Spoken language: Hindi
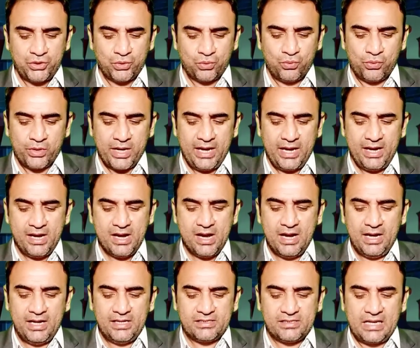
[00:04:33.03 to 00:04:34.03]
होंगे
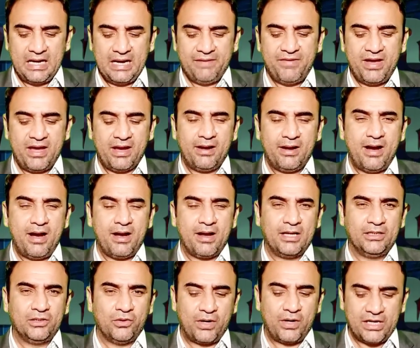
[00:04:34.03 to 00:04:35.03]
इसके अलावा इंग्लैंड का
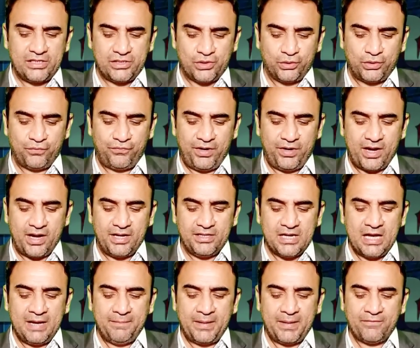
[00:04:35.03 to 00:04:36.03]
दौरा है साउथ अफ्रीका जहाँ
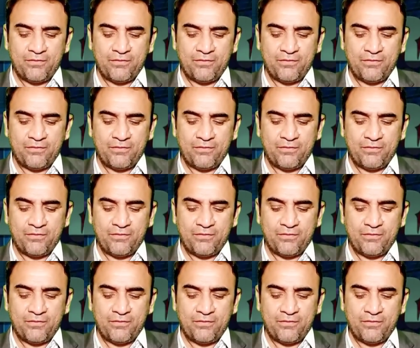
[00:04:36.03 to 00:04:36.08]
पर वो